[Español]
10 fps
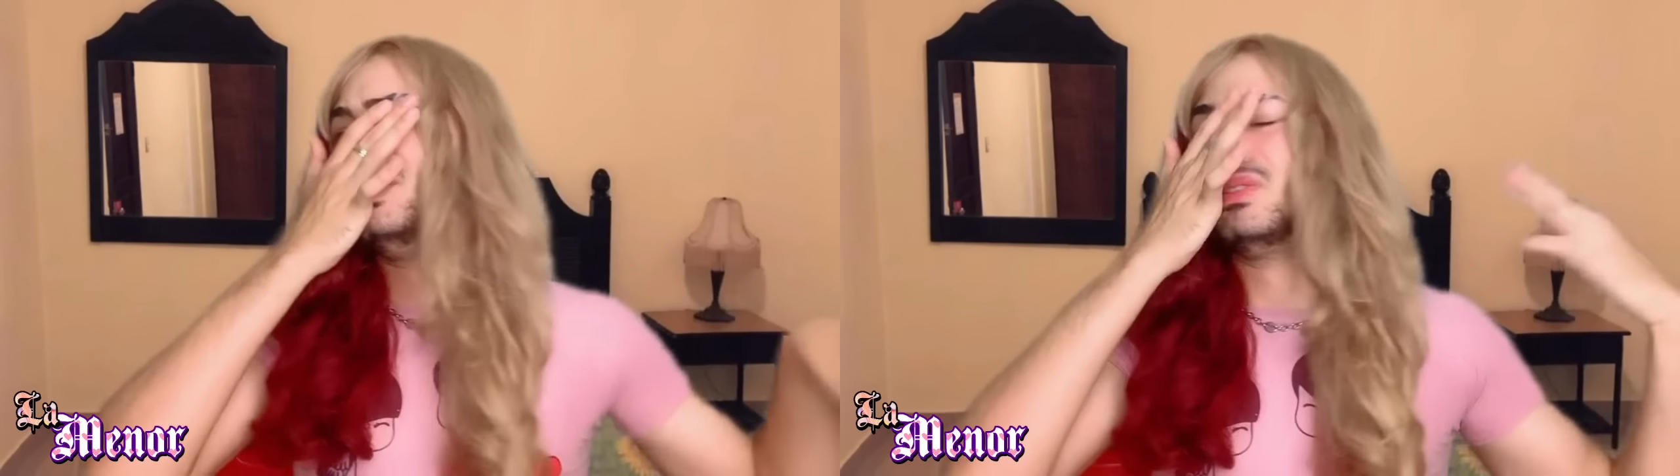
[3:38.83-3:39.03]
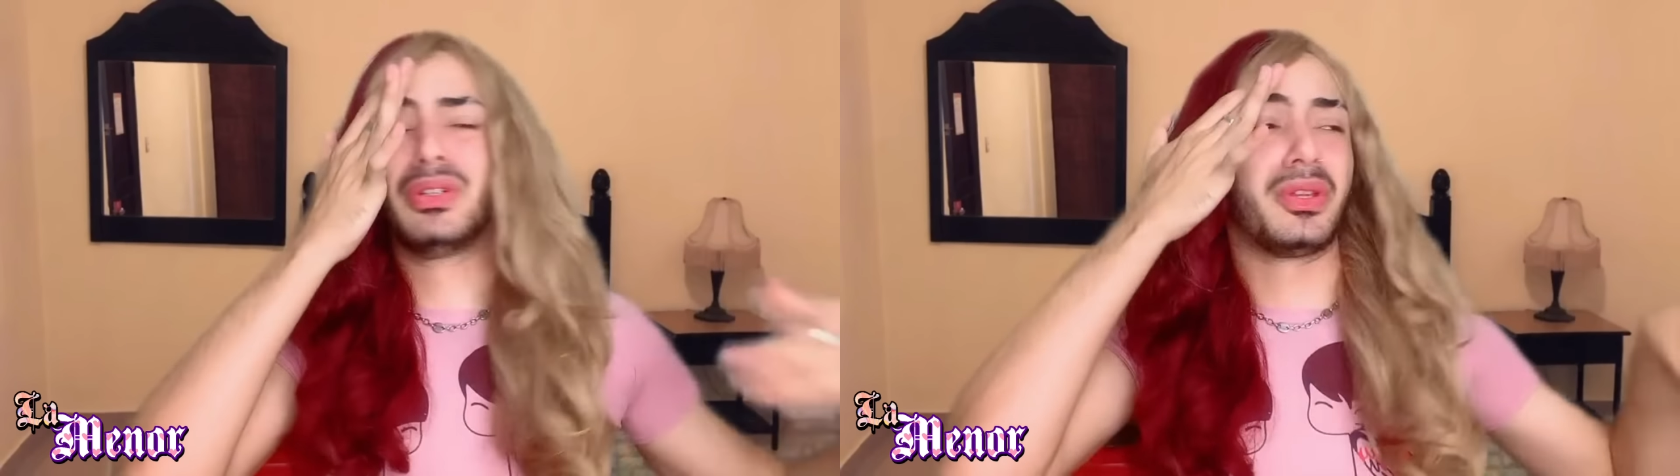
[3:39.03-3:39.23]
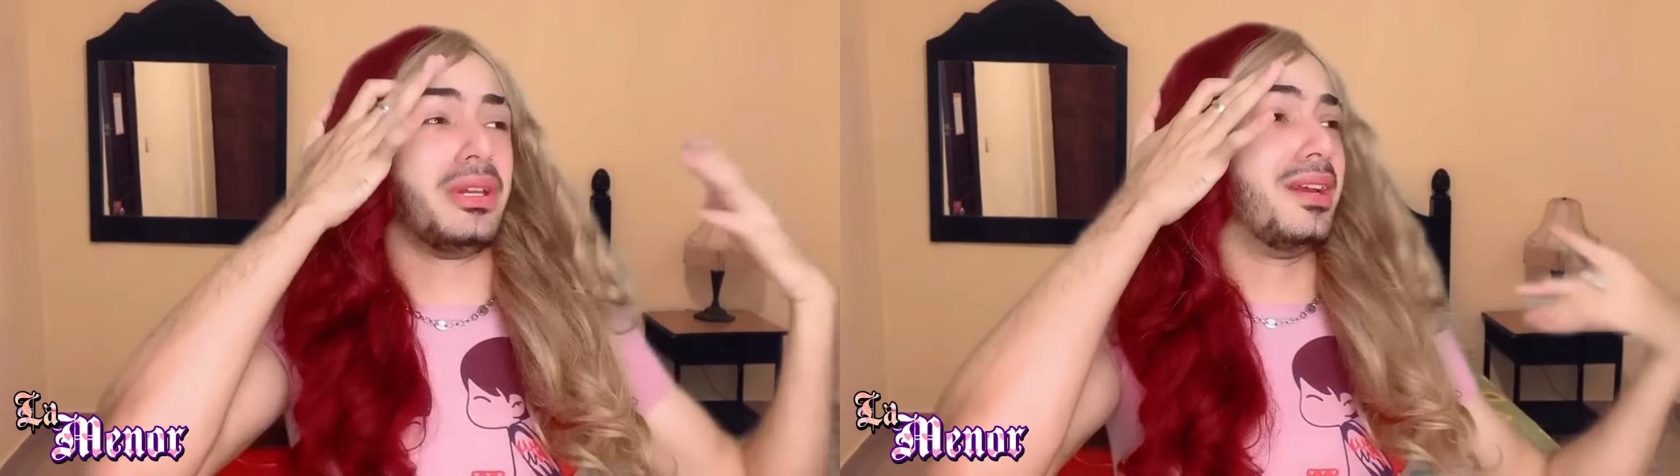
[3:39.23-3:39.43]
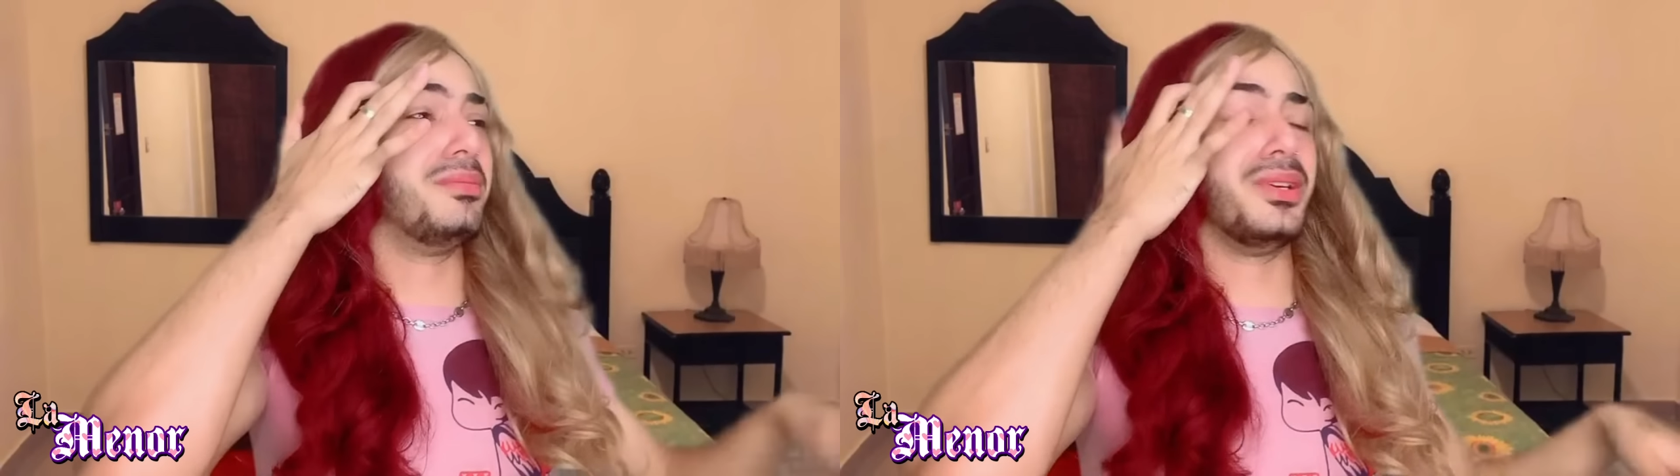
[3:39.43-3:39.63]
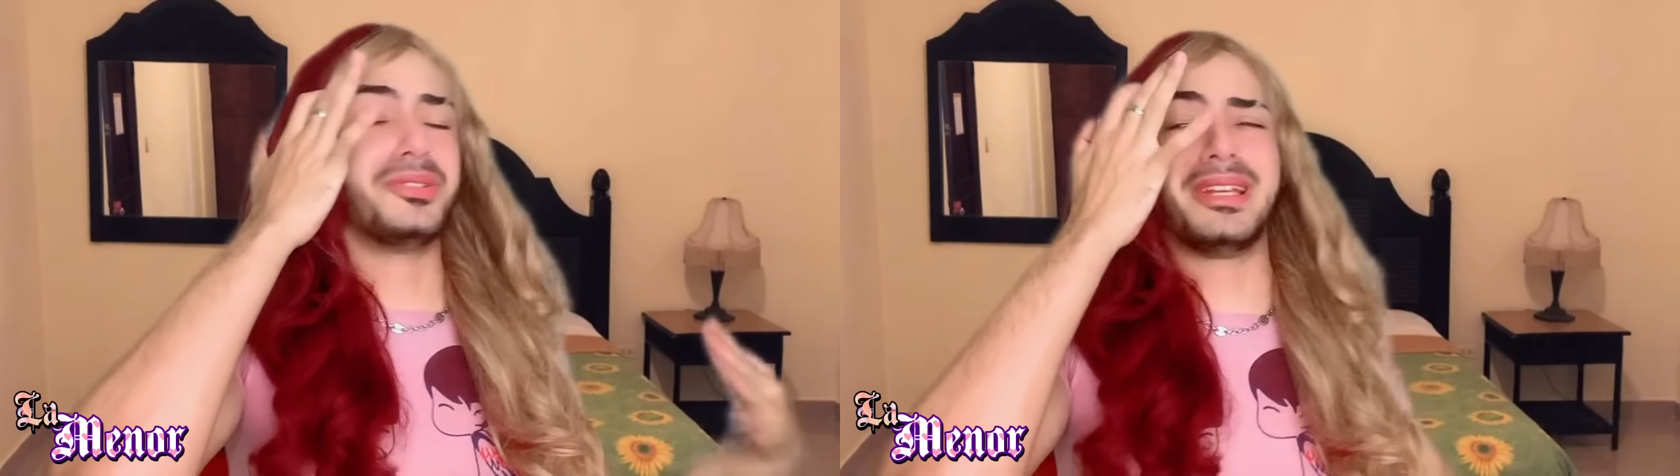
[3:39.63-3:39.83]
no, yo estoy
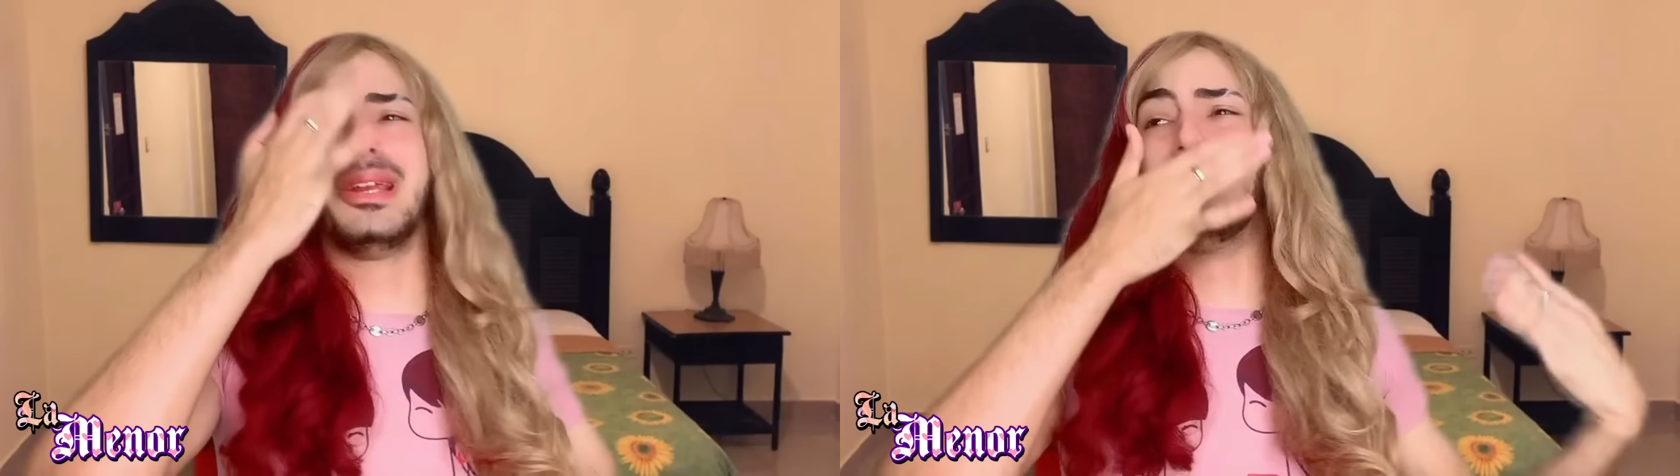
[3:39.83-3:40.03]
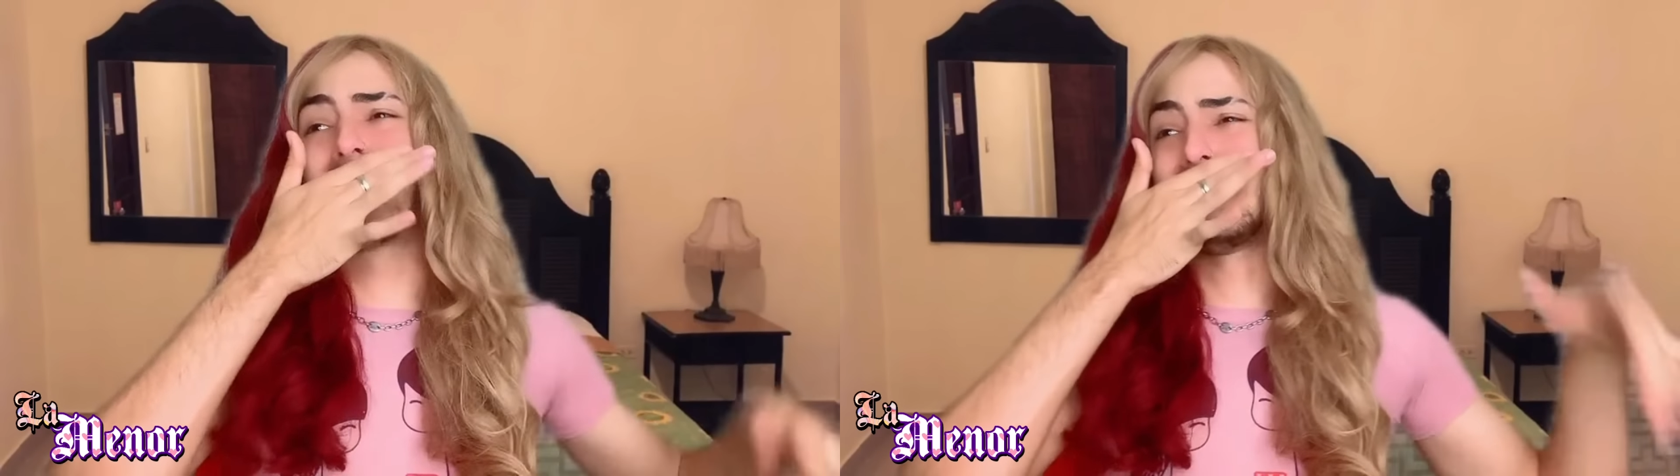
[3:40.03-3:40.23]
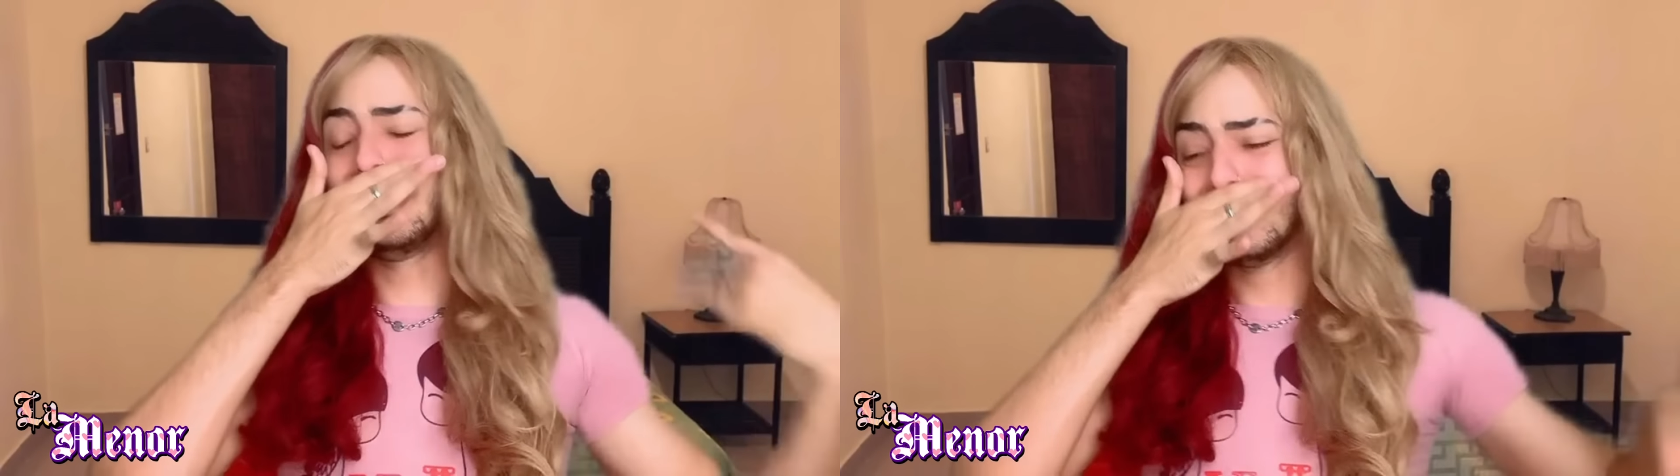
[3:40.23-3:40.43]
nerviosa, loca.